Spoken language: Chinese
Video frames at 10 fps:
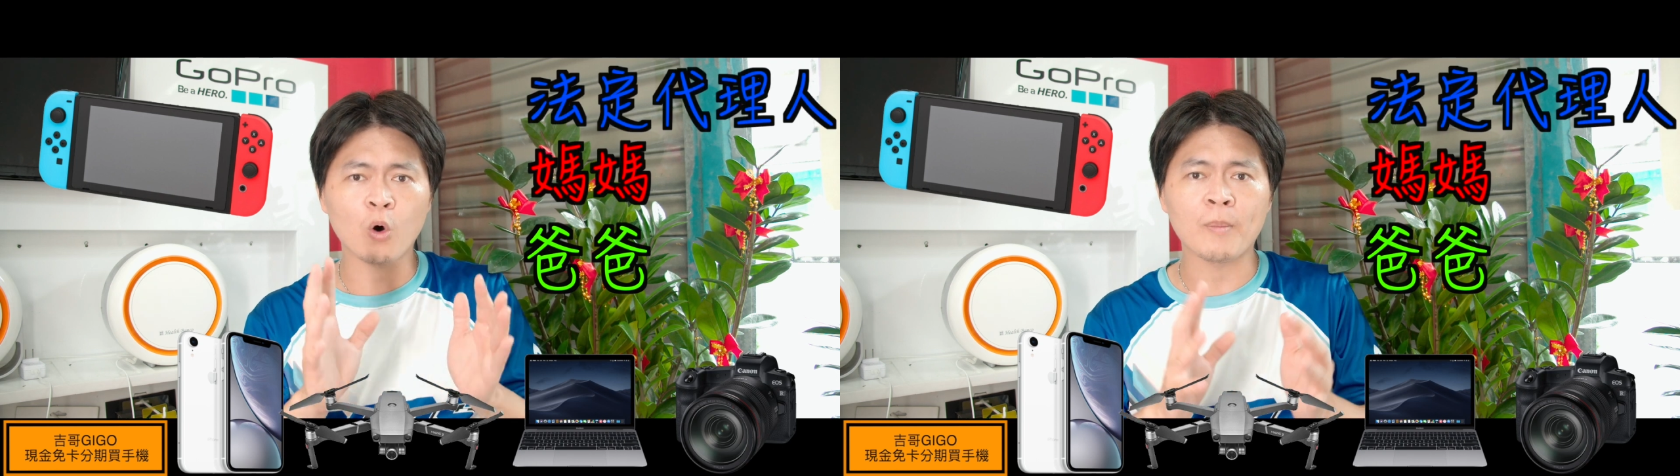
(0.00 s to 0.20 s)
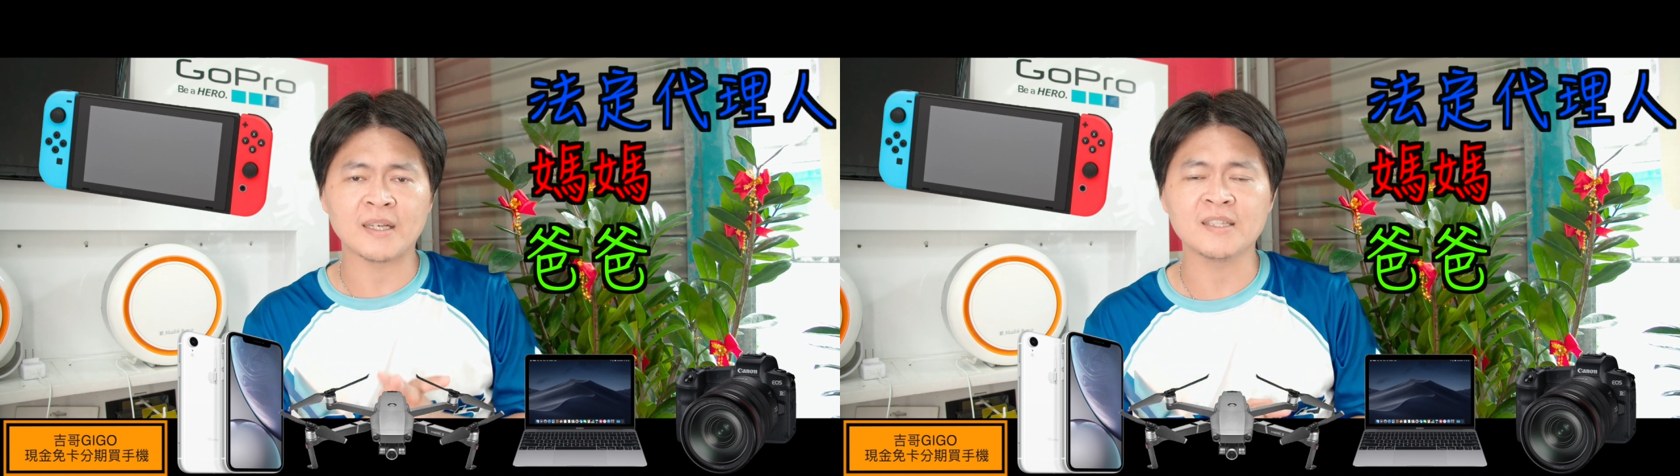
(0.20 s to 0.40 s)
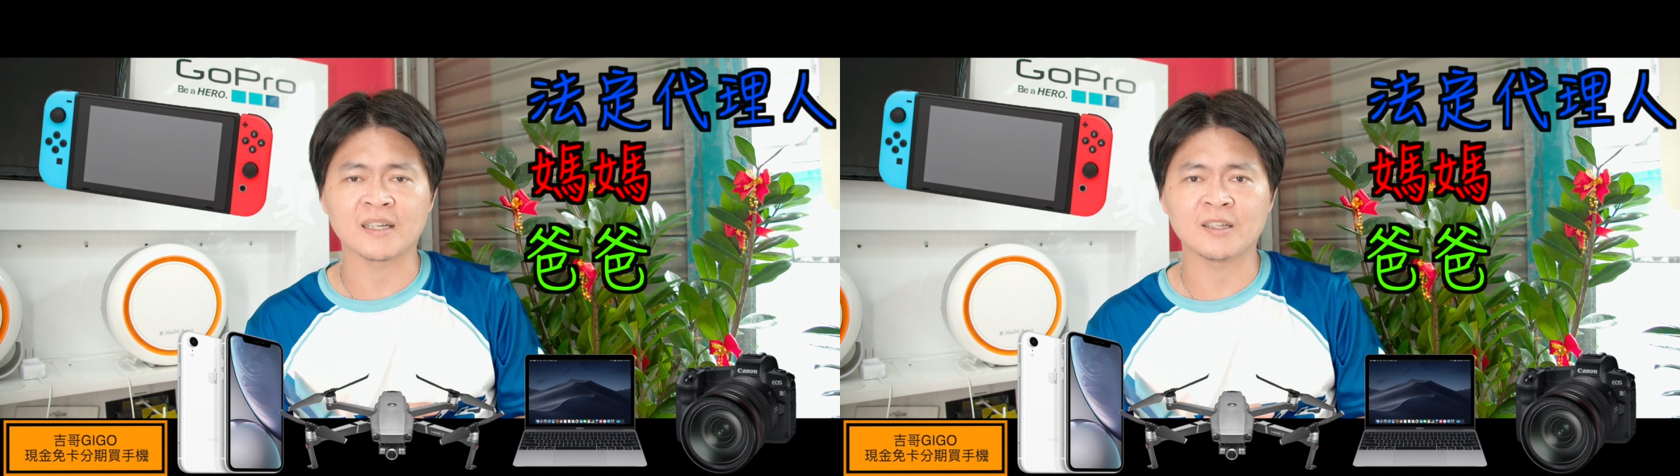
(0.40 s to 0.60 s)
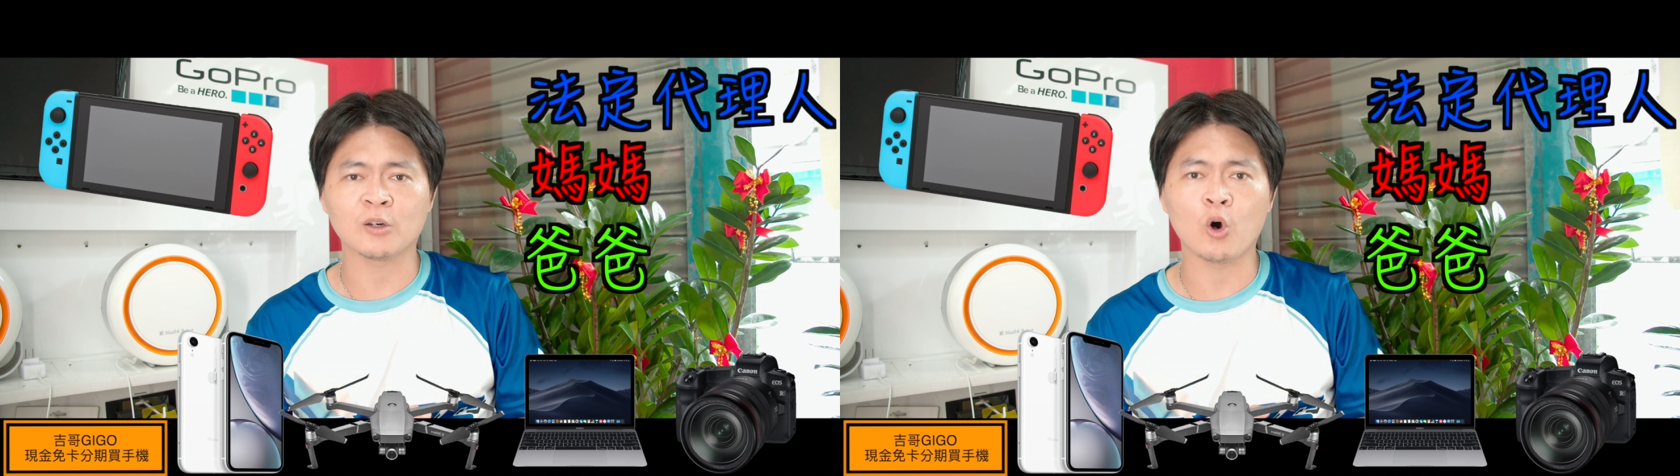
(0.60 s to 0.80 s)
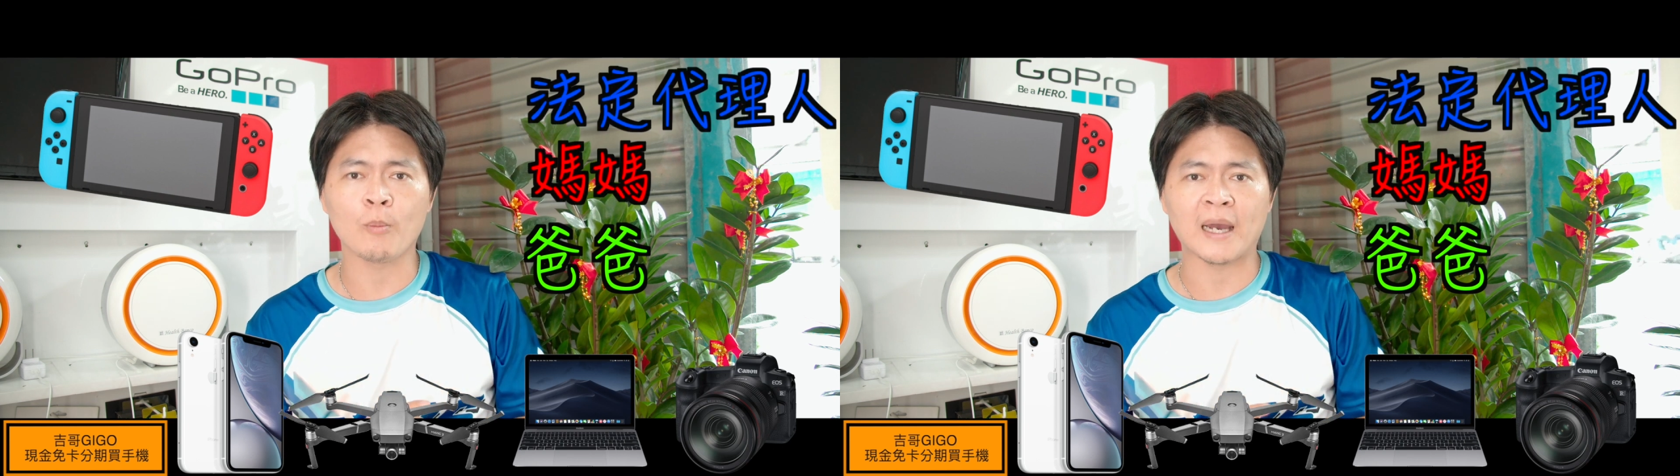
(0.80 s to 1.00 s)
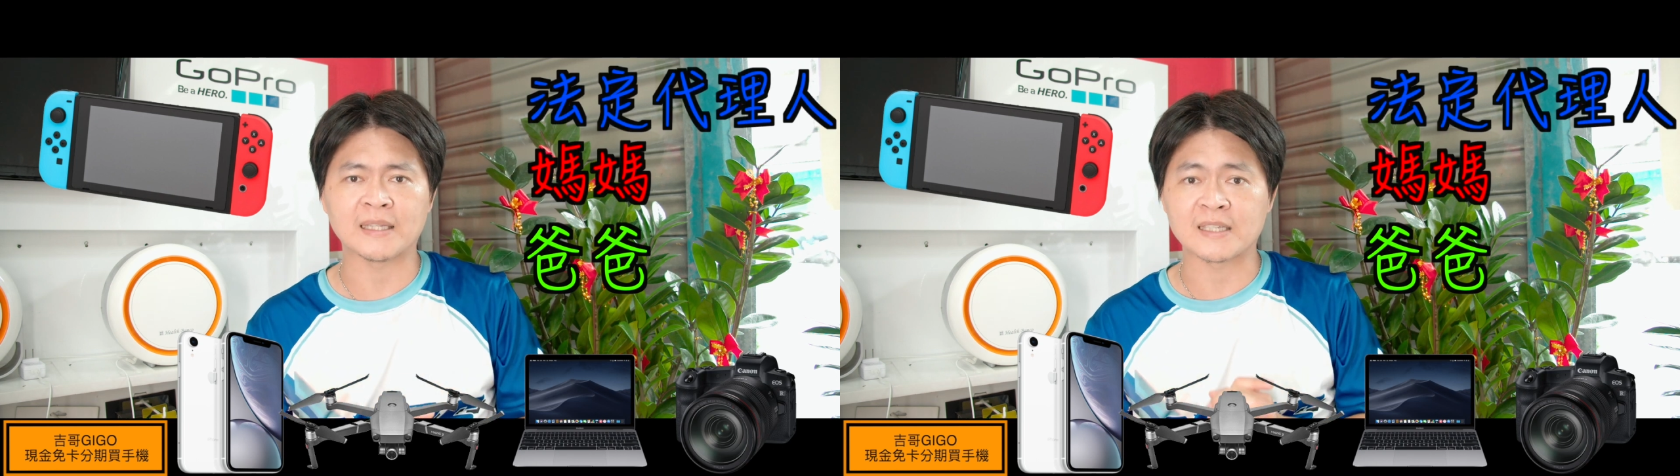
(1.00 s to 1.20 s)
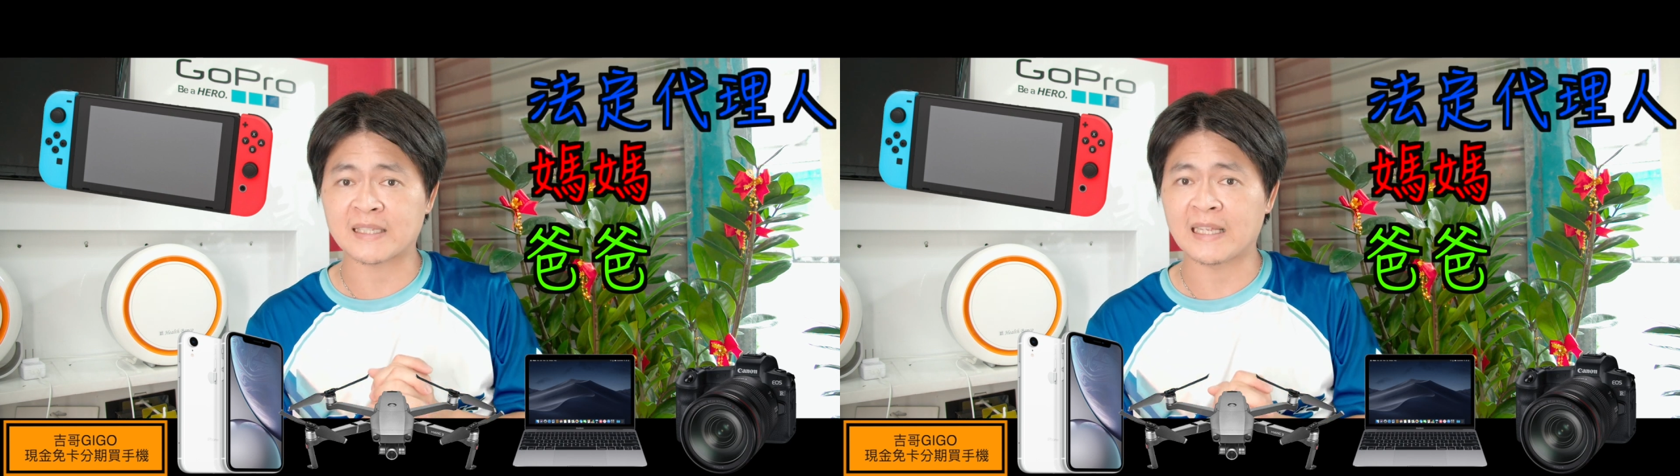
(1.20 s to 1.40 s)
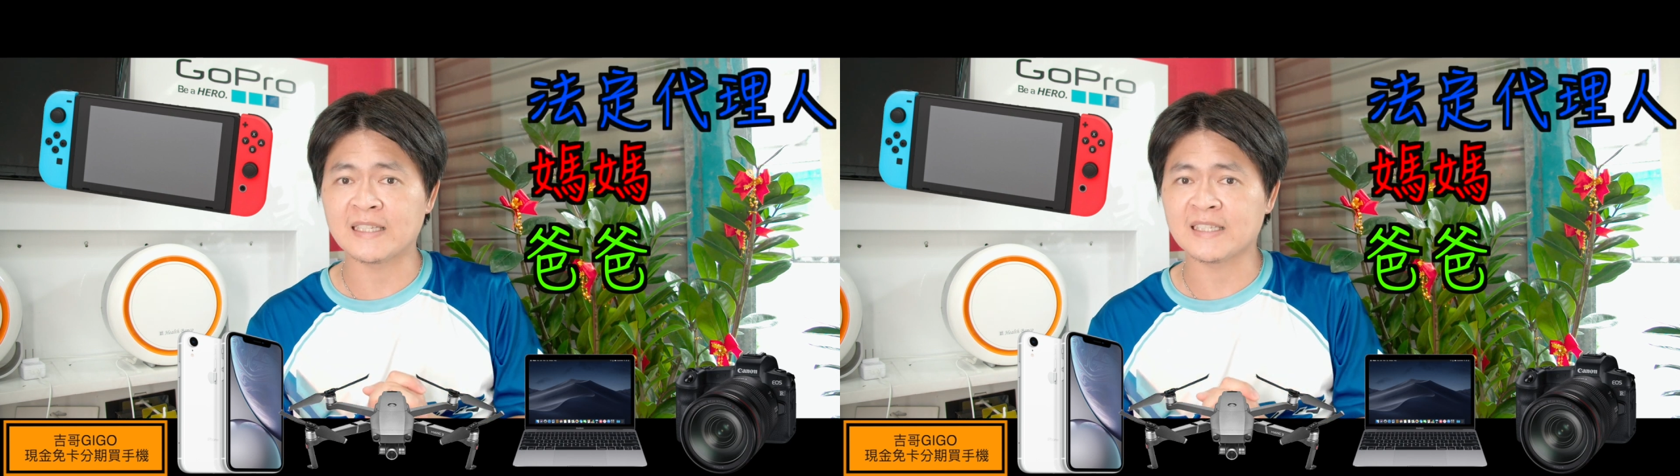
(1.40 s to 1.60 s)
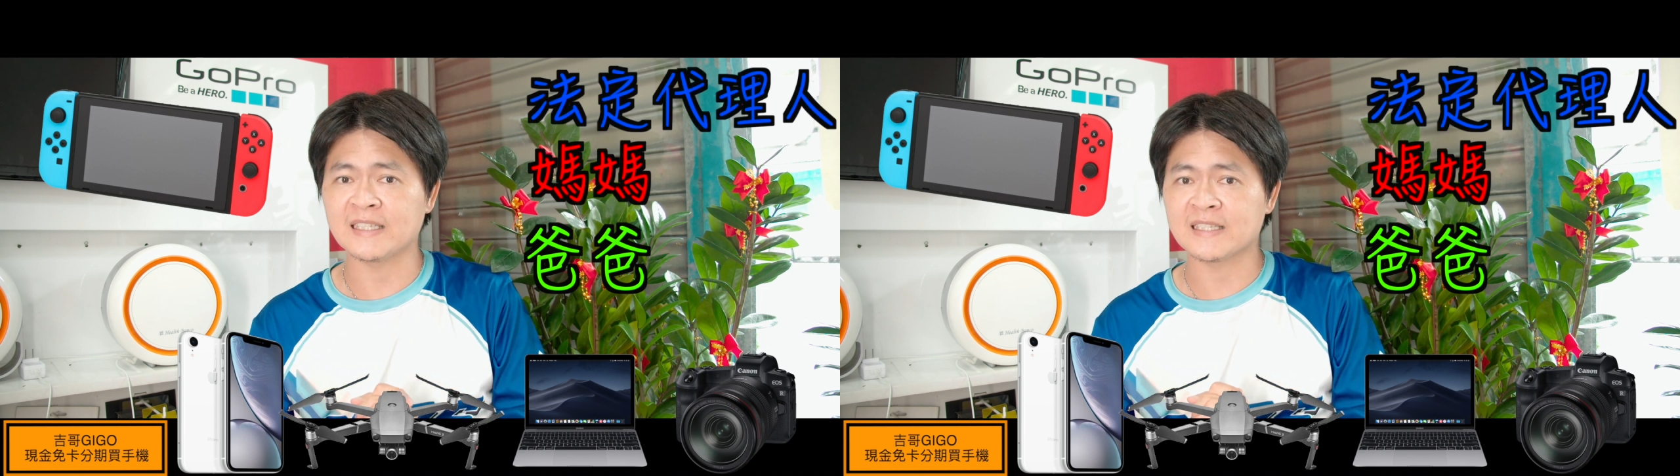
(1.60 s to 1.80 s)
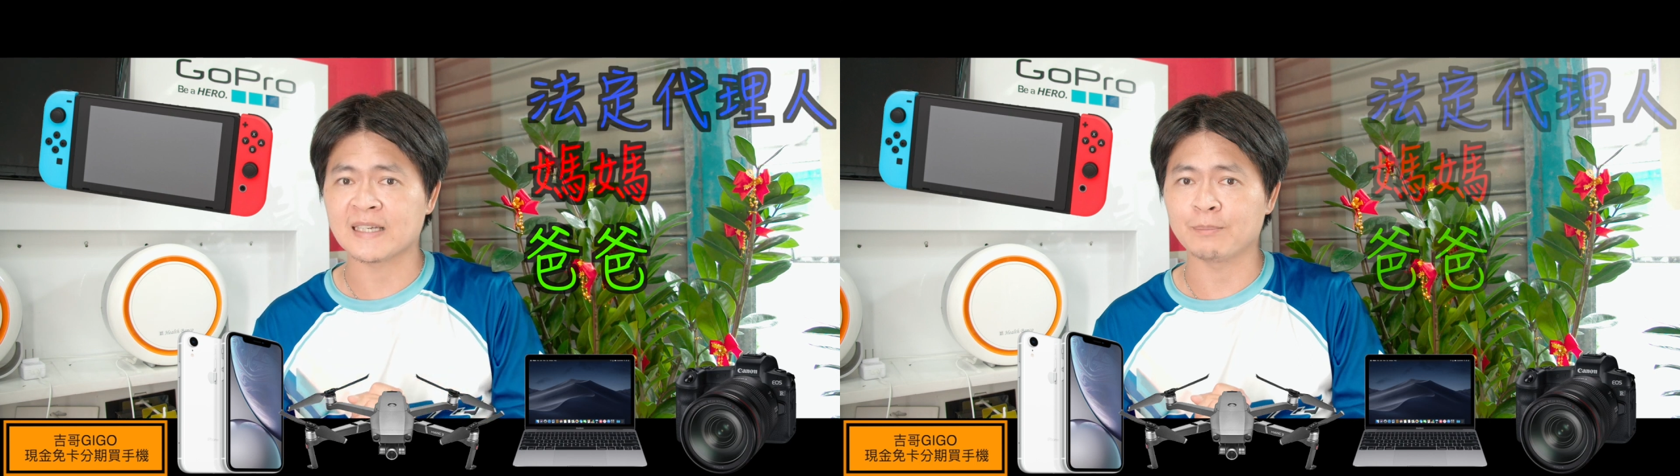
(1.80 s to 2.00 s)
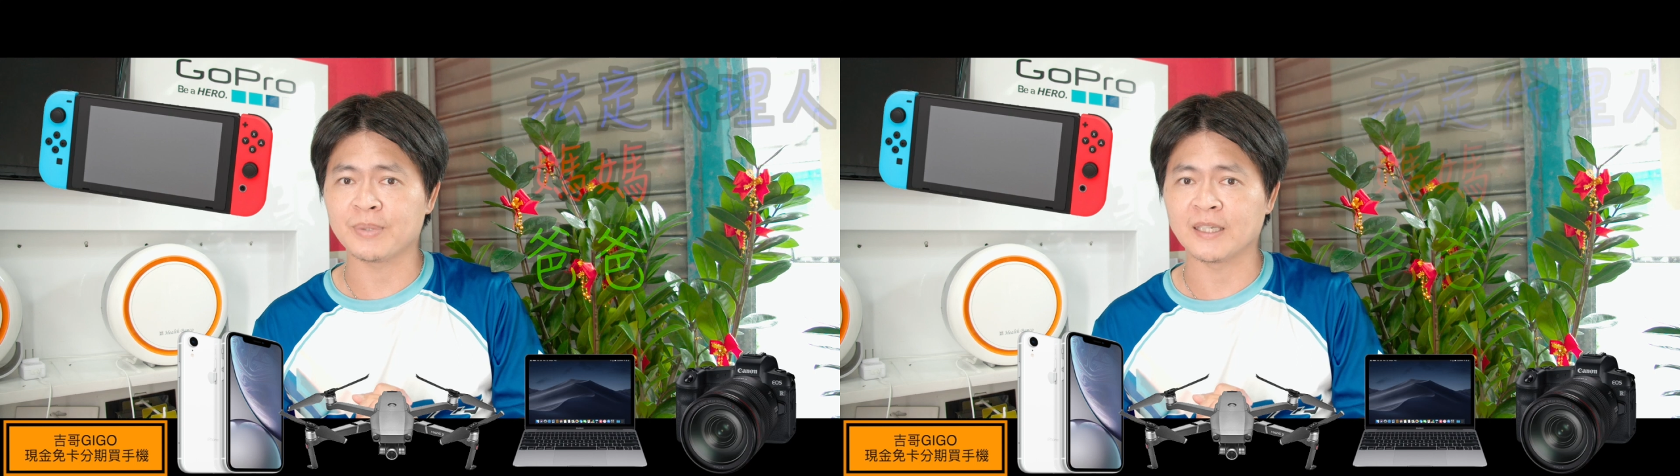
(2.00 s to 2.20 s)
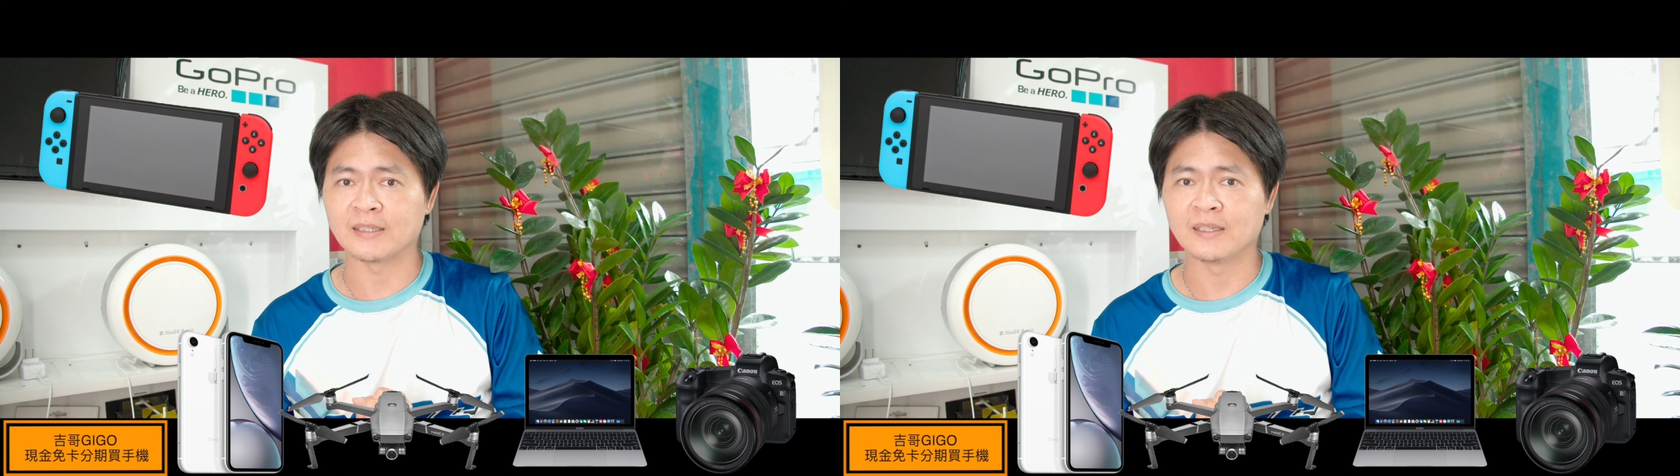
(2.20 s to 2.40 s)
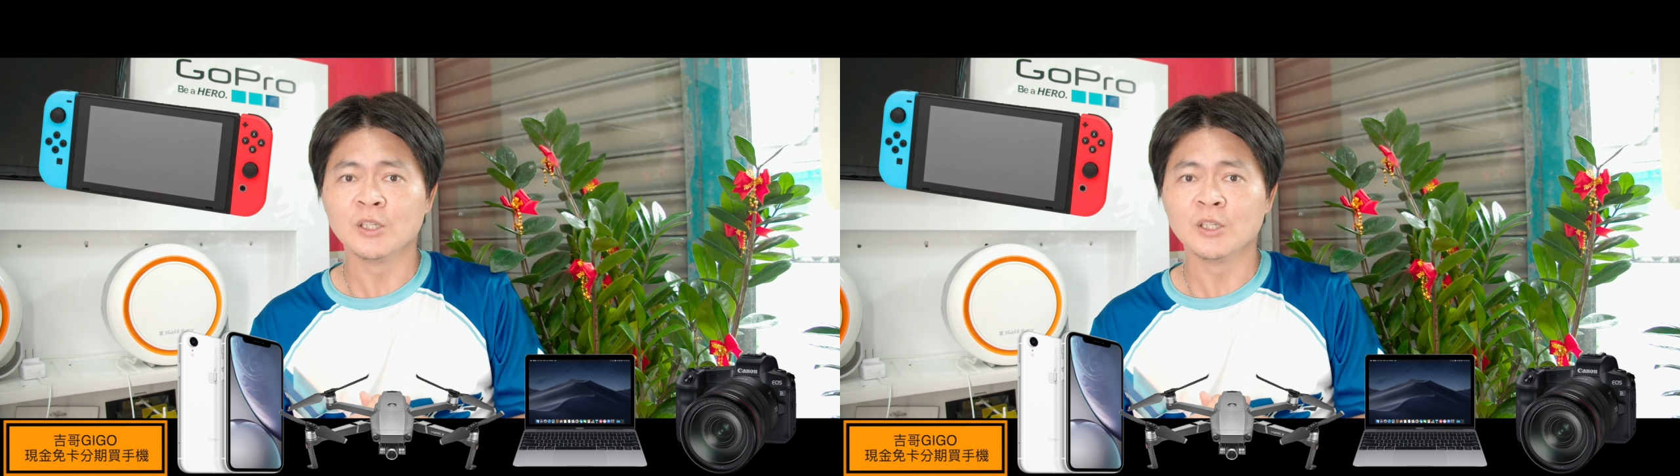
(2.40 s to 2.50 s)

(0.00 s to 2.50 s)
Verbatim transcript: 购买你想要购买的三西产品。